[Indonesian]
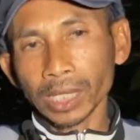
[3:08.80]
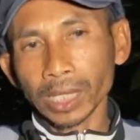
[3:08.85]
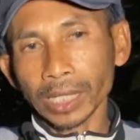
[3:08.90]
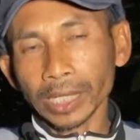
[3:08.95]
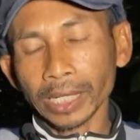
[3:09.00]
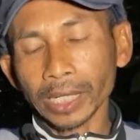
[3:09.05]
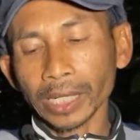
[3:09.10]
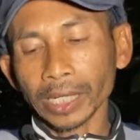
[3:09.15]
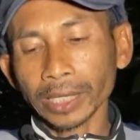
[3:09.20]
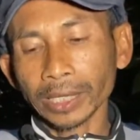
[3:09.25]

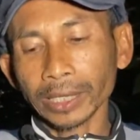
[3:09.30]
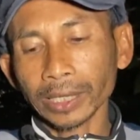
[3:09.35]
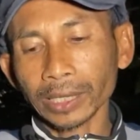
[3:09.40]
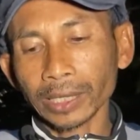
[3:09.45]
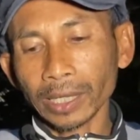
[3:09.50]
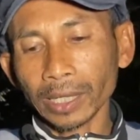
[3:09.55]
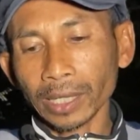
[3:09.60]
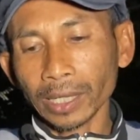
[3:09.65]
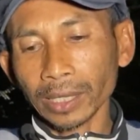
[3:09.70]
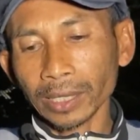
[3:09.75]
ah,
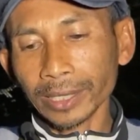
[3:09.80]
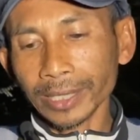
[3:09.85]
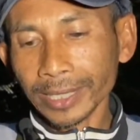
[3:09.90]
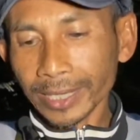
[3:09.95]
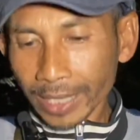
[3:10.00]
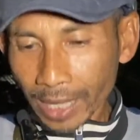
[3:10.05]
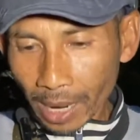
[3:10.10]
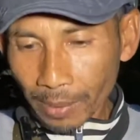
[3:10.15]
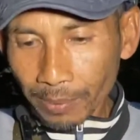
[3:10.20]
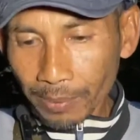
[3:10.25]
kita
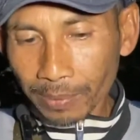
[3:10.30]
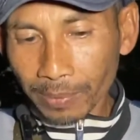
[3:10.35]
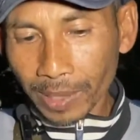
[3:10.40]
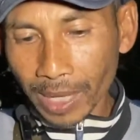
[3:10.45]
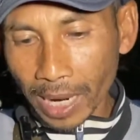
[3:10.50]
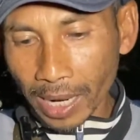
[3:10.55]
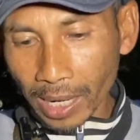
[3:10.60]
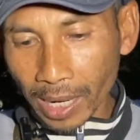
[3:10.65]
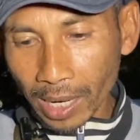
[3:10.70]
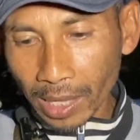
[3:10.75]
siap
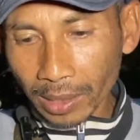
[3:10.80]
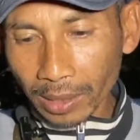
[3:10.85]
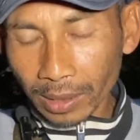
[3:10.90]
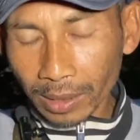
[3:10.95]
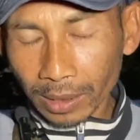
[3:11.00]
berangkat